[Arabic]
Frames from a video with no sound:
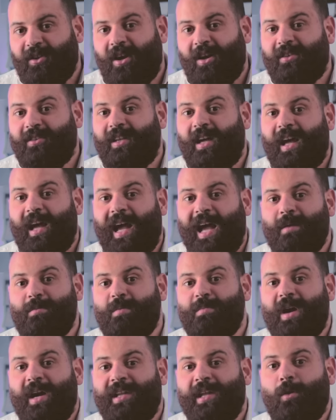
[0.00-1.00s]
النهاردة
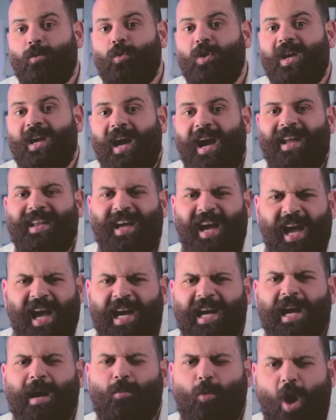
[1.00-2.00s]
حابب أنوه عن
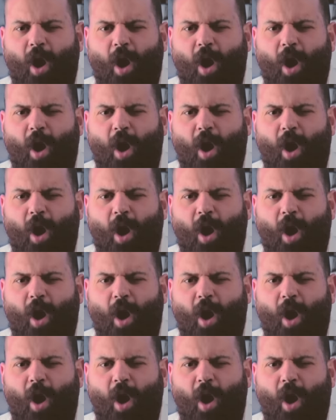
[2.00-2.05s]
حاجة